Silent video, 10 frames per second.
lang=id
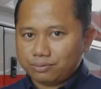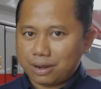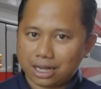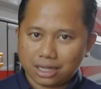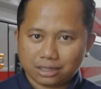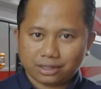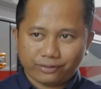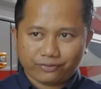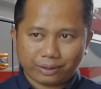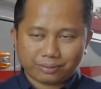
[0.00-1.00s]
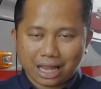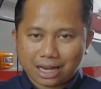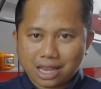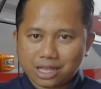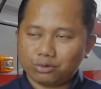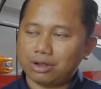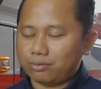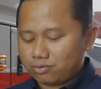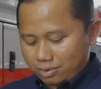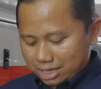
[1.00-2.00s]
baga di frame tangganya itu
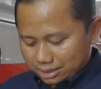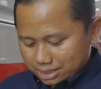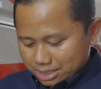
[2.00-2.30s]
nggak muat